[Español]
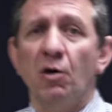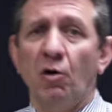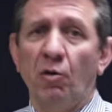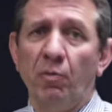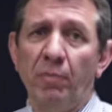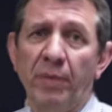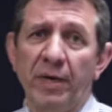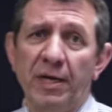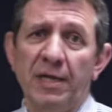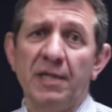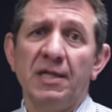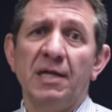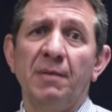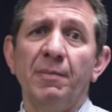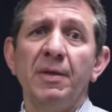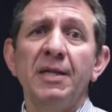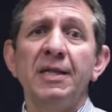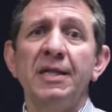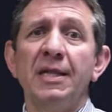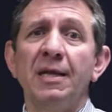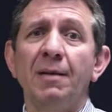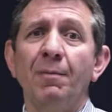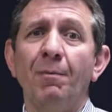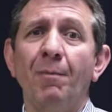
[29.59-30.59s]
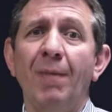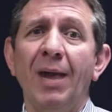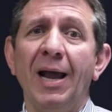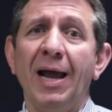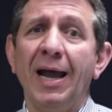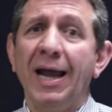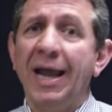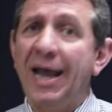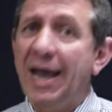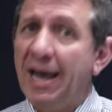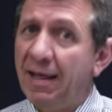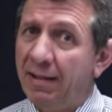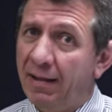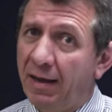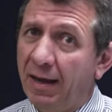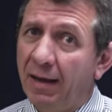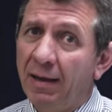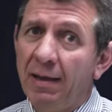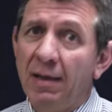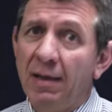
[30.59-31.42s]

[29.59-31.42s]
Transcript: convenientemente blanqueada.